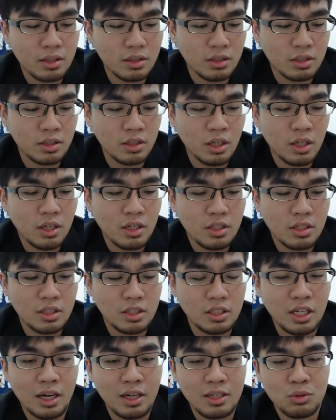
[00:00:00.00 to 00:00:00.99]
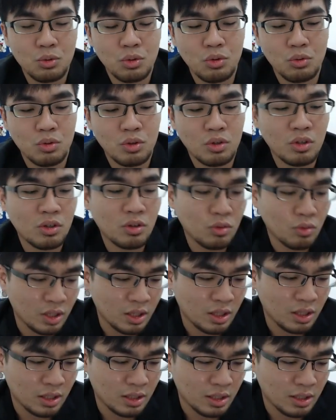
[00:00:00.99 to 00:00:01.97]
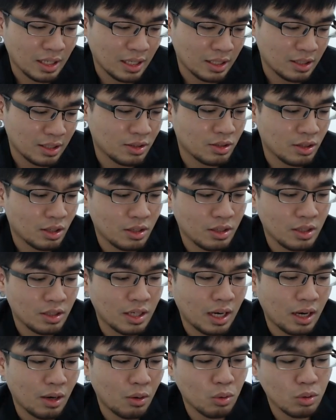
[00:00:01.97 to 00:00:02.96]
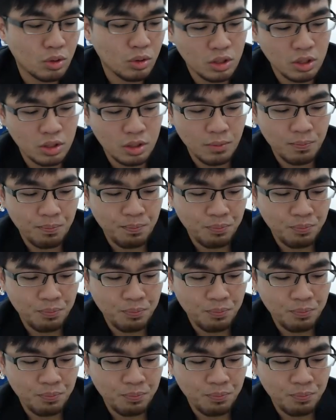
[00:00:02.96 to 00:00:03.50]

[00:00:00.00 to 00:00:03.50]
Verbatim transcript: 可是其实他对于蹲蹲点的载资能力啊，或者是